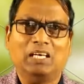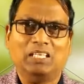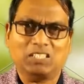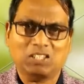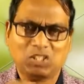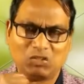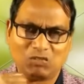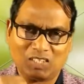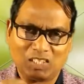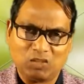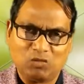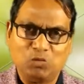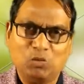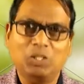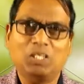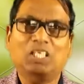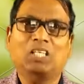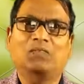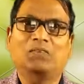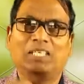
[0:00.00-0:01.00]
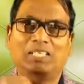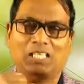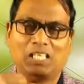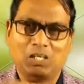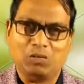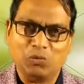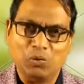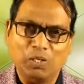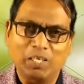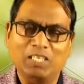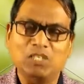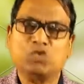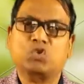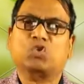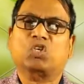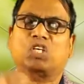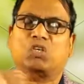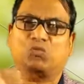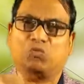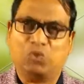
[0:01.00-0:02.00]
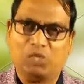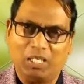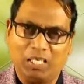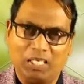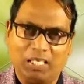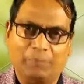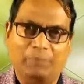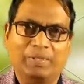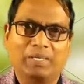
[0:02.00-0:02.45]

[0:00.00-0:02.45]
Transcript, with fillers: ஆசீர்வாதம் உண்டு விடுதலை உண்டு சுகம் உண்டு